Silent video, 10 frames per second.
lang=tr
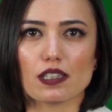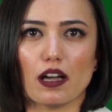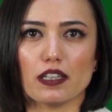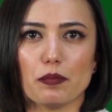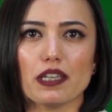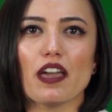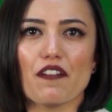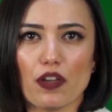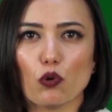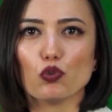sahibi
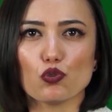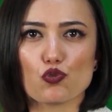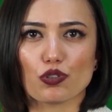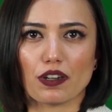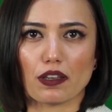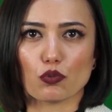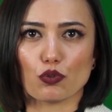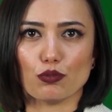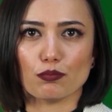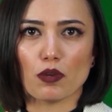ve oyuncu
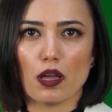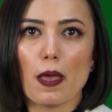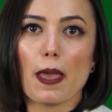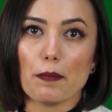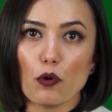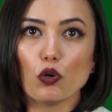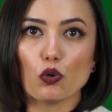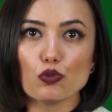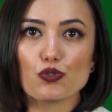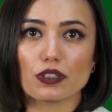direktörüyüm. E böyle
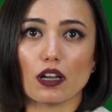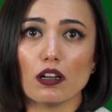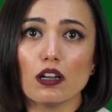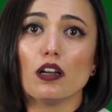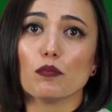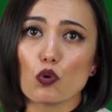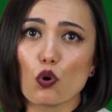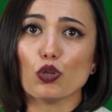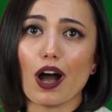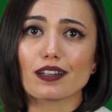olunca da bu
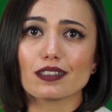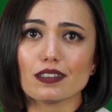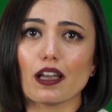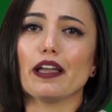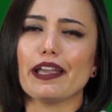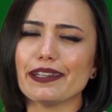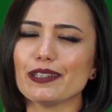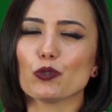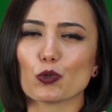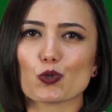konu hakkında en
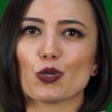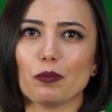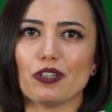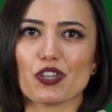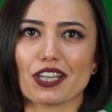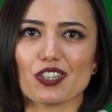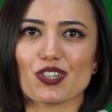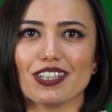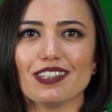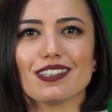iyi görüşülebilecek
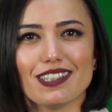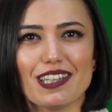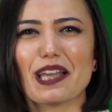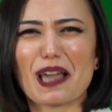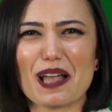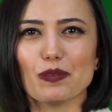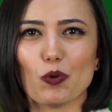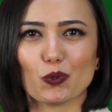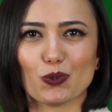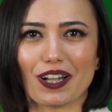kişinin yine kendim
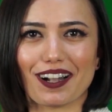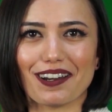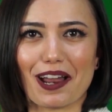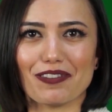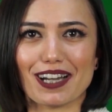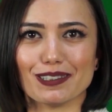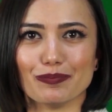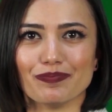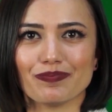olduğuna karar verdim.